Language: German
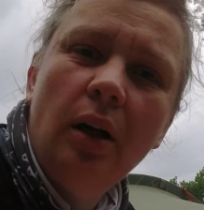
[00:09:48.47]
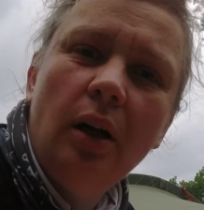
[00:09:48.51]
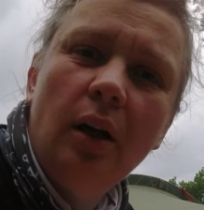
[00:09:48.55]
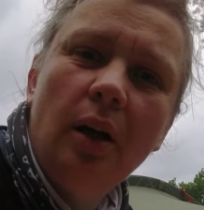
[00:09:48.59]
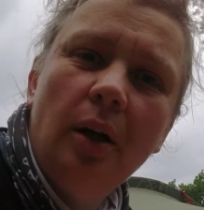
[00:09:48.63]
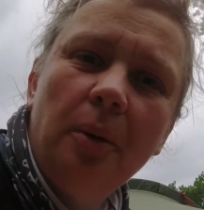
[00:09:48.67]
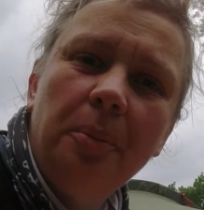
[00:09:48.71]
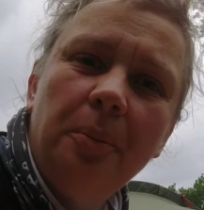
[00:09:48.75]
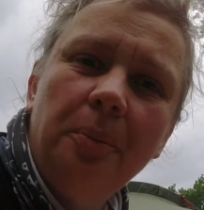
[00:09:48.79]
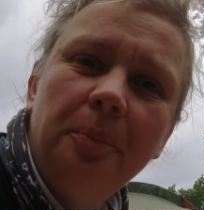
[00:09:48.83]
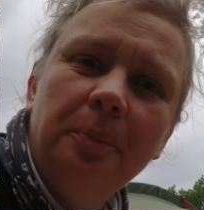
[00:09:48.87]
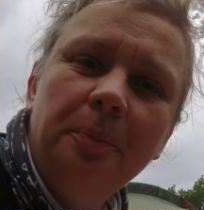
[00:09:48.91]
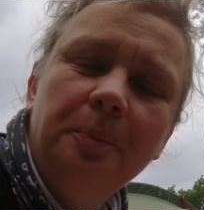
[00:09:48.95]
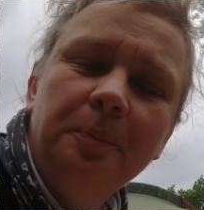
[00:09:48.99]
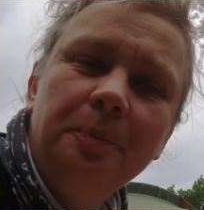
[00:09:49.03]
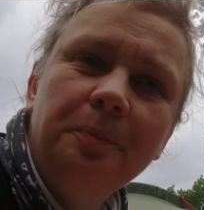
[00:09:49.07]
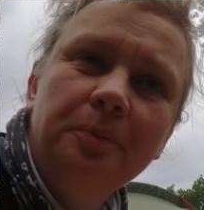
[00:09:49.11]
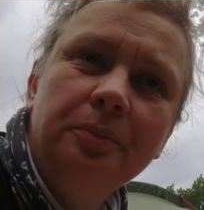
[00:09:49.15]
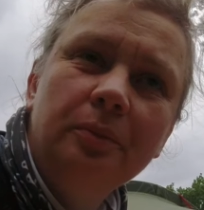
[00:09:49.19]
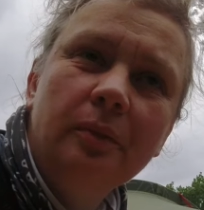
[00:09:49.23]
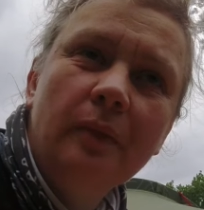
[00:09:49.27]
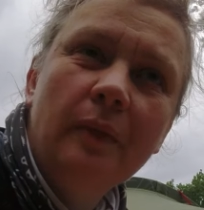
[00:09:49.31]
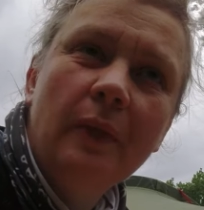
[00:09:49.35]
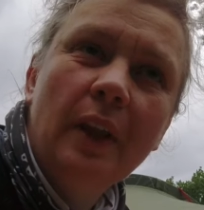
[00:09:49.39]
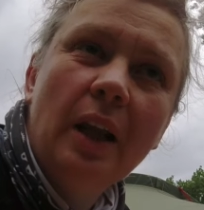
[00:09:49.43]
Ähm,
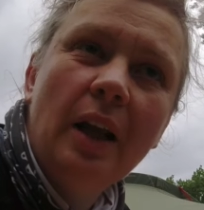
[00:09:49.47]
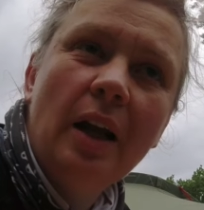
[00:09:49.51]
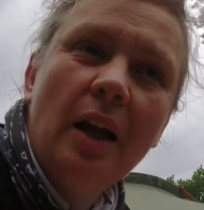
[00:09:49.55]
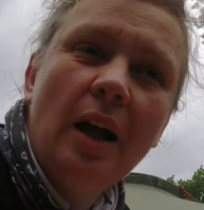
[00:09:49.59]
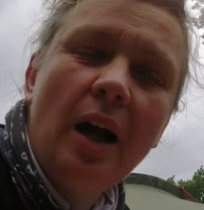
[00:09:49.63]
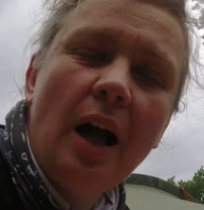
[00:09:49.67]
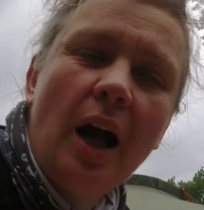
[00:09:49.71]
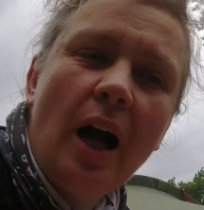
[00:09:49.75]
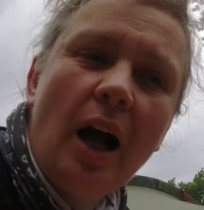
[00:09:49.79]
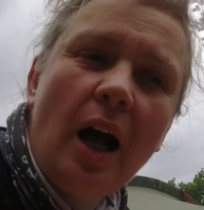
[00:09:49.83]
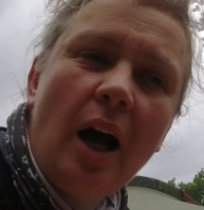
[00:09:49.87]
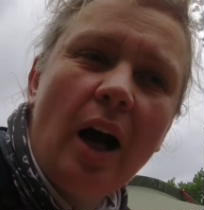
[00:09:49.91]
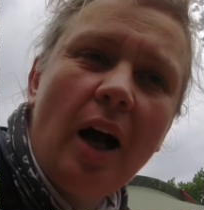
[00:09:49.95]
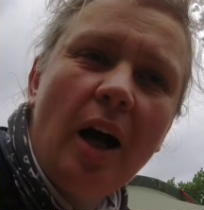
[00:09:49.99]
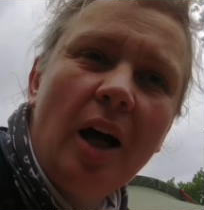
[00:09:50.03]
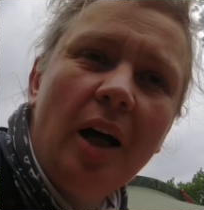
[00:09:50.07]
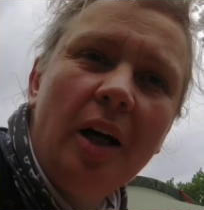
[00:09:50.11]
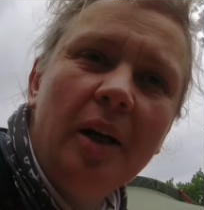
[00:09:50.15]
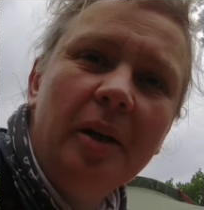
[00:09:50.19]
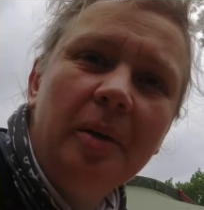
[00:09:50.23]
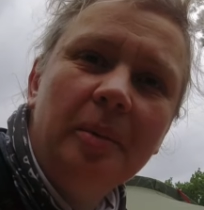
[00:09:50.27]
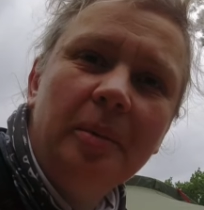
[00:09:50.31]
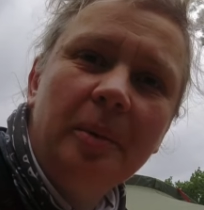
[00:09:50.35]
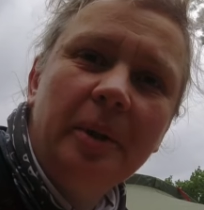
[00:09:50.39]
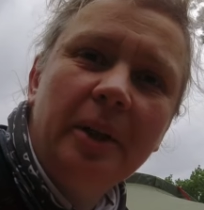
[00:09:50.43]

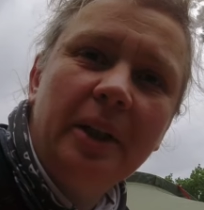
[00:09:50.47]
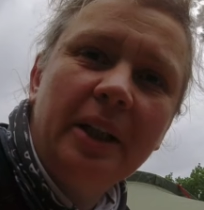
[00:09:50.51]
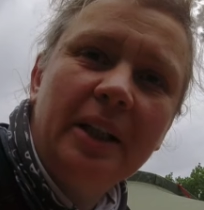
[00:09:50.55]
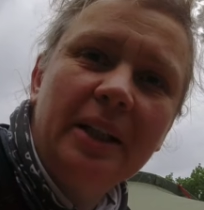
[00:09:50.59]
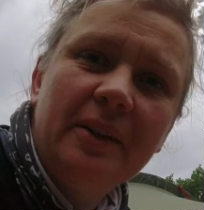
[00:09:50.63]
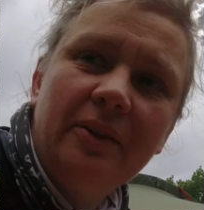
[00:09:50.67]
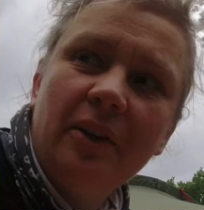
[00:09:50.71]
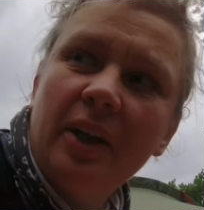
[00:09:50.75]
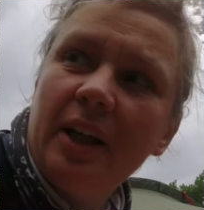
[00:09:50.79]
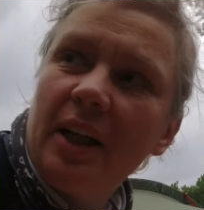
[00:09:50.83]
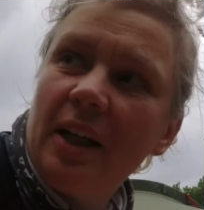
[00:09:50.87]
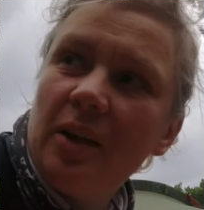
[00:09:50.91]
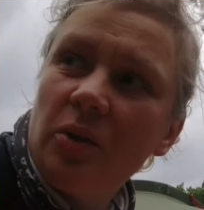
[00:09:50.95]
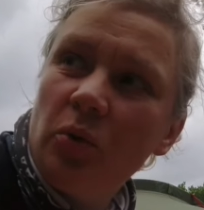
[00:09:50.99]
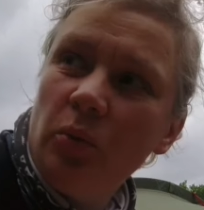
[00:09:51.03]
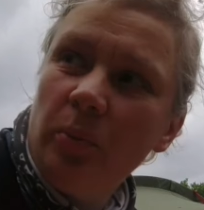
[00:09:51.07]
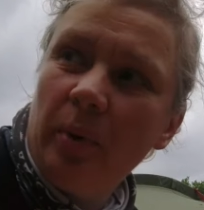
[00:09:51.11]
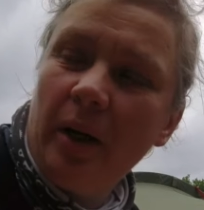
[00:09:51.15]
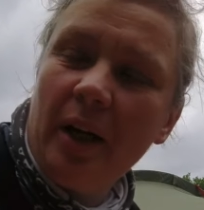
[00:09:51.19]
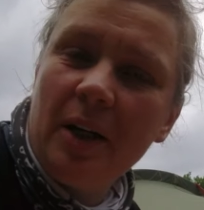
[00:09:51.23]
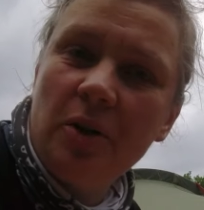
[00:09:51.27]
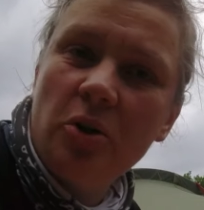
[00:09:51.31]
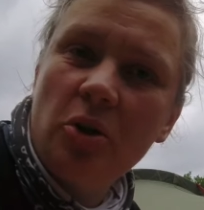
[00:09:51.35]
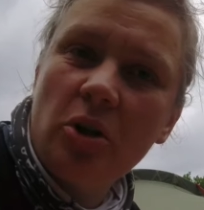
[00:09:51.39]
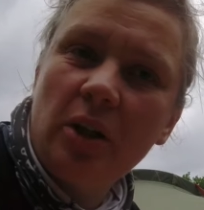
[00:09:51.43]
aber es war ja
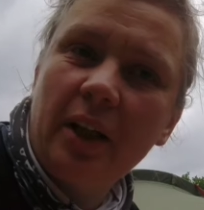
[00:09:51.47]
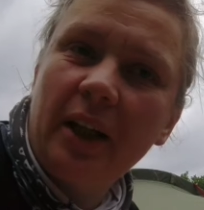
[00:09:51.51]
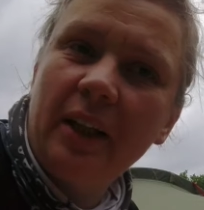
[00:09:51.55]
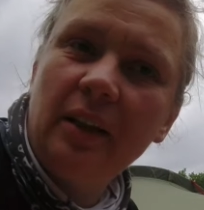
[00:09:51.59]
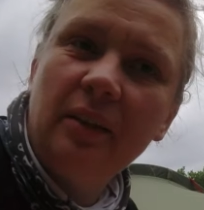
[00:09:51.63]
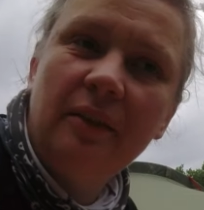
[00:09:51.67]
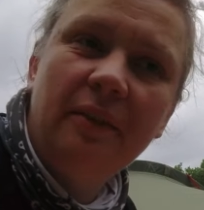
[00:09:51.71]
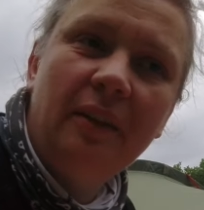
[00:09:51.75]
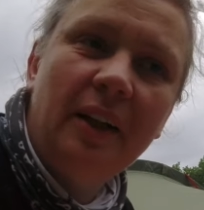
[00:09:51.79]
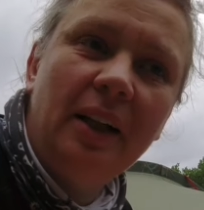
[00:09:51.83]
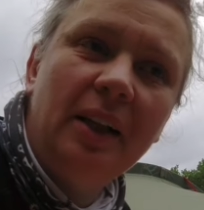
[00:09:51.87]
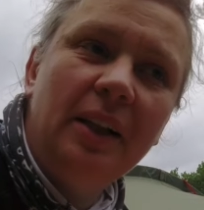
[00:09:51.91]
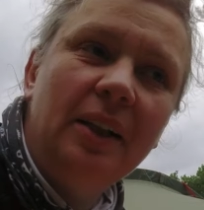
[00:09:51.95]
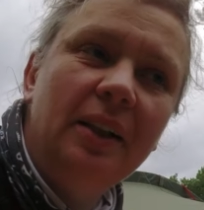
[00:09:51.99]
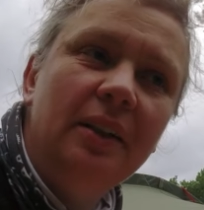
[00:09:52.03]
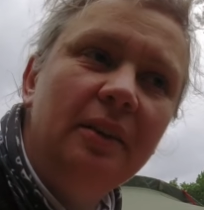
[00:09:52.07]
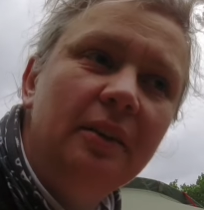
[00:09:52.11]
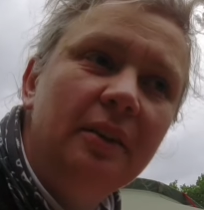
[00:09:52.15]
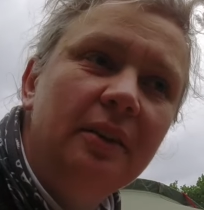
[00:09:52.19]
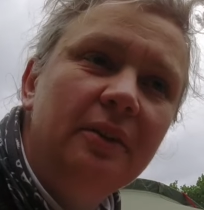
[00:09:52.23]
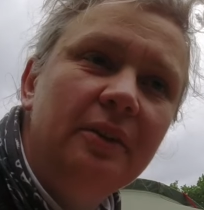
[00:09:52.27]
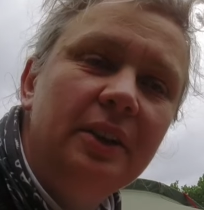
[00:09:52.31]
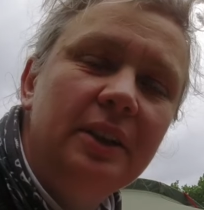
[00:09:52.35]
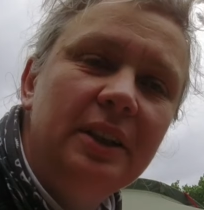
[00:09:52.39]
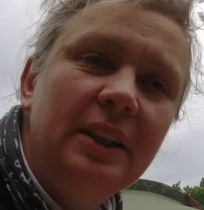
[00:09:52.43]
super anstrengend,
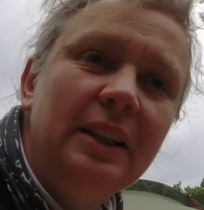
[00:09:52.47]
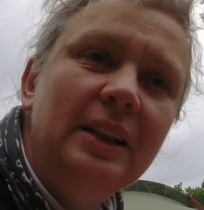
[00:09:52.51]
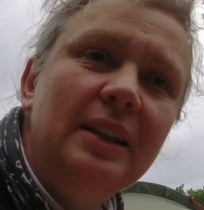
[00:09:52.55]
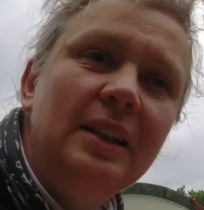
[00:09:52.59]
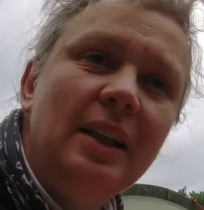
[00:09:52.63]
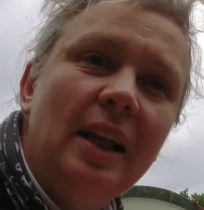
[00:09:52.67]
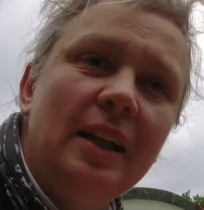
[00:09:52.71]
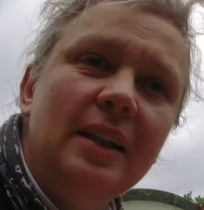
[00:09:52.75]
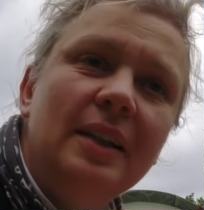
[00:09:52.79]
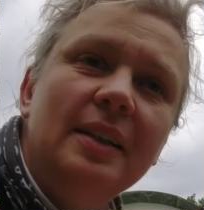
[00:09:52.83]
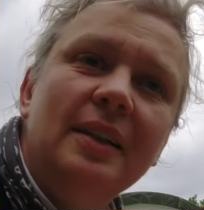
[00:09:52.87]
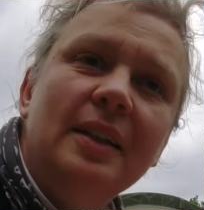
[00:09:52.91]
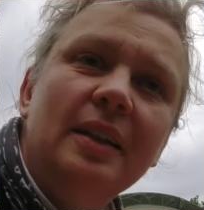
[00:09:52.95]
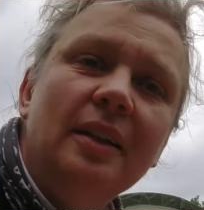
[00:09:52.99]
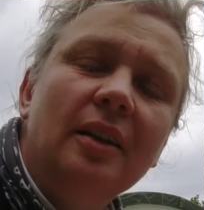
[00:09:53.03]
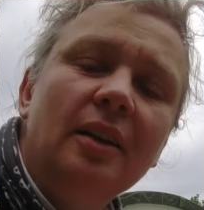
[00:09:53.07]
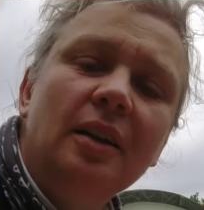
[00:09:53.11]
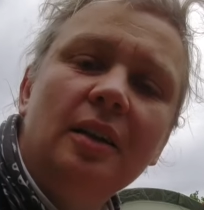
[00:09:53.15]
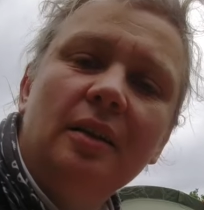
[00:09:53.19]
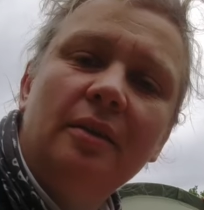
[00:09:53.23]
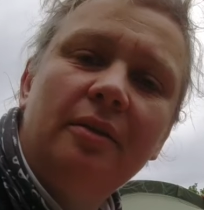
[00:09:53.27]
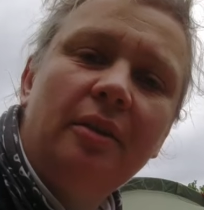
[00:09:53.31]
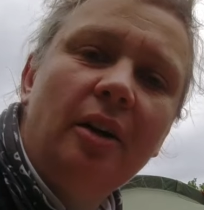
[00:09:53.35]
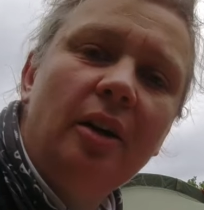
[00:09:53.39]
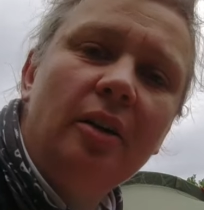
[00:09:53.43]
weil wir sind ins
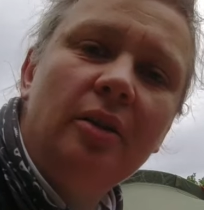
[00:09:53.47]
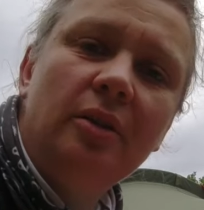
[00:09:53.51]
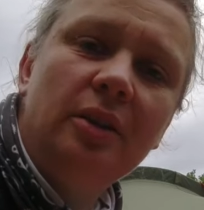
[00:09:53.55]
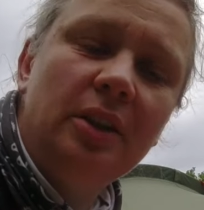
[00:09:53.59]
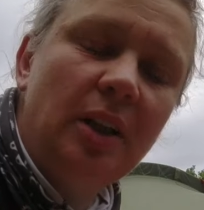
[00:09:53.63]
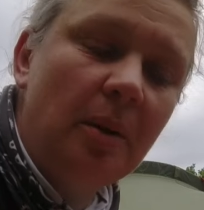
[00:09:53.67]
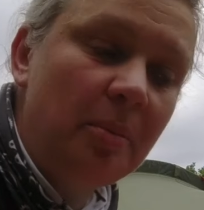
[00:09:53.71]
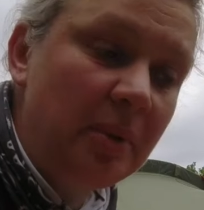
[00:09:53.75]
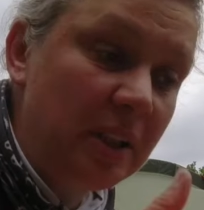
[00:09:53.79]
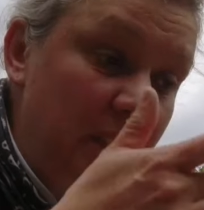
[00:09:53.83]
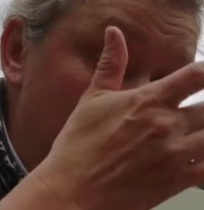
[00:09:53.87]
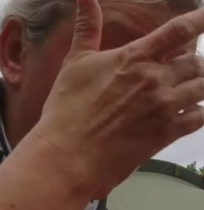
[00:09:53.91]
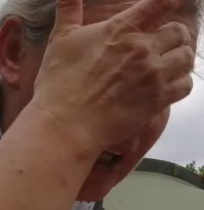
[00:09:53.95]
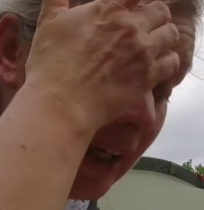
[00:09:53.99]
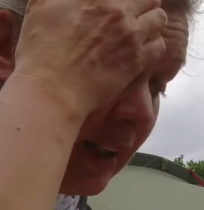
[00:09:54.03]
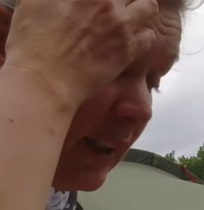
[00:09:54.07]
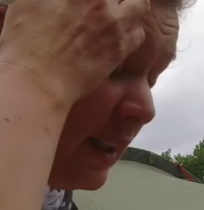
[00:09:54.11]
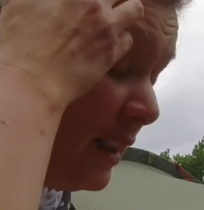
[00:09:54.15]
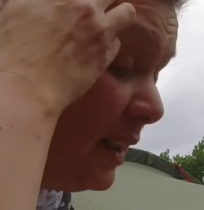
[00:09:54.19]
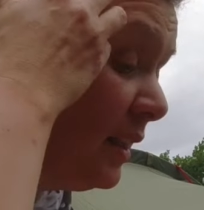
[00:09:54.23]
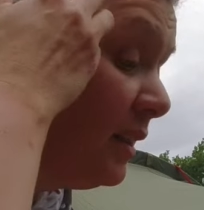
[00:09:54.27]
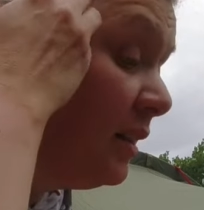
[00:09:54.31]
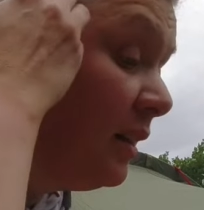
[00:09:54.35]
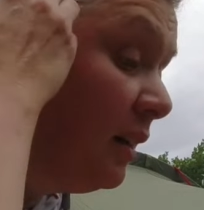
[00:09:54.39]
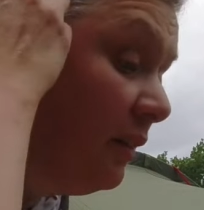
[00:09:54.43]
Landesinnere gefahren und damit direkt
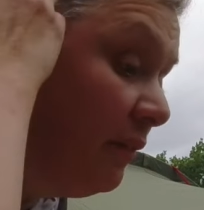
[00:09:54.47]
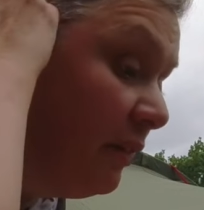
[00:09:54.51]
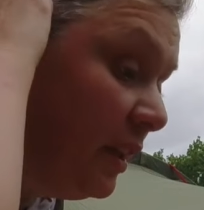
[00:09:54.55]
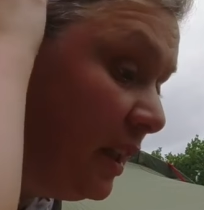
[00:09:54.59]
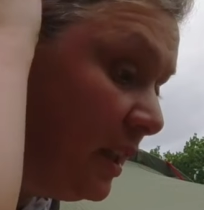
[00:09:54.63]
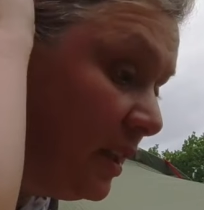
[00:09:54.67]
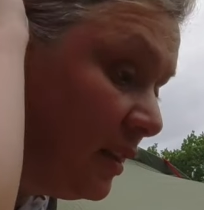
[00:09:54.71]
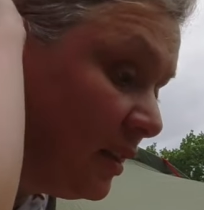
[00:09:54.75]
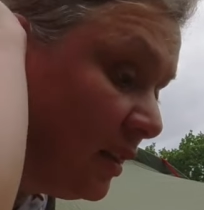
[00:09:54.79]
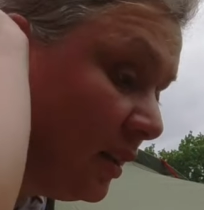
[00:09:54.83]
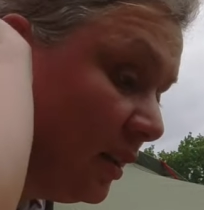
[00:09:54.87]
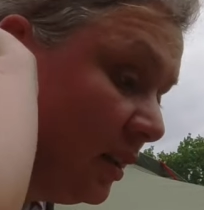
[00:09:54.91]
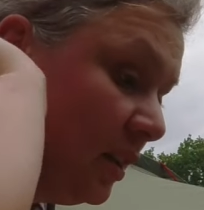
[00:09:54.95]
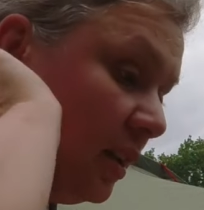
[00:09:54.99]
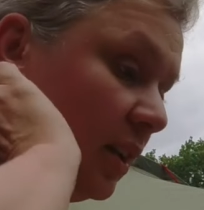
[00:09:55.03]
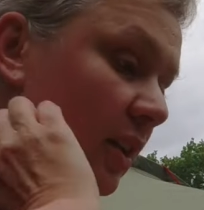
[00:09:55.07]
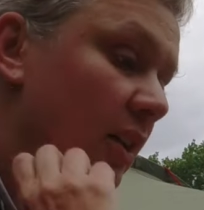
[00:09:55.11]
in den Wind